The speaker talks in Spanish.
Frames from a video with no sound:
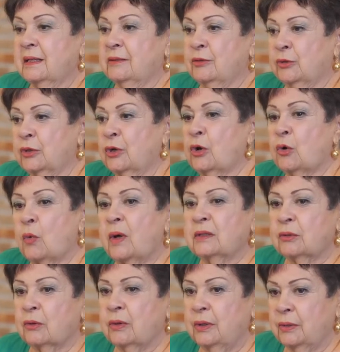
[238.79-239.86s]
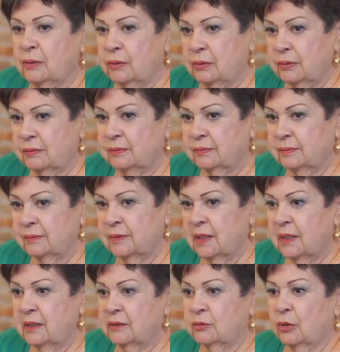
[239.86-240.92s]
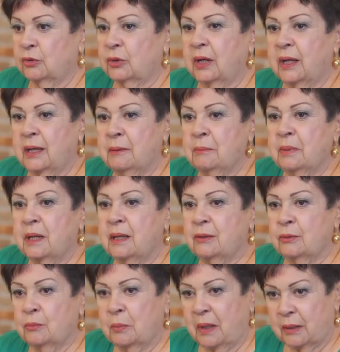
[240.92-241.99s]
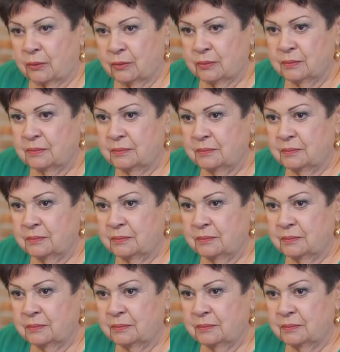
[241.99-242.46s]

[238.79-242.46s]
yo tengo cuatro hijos, son tres hembras y un varón.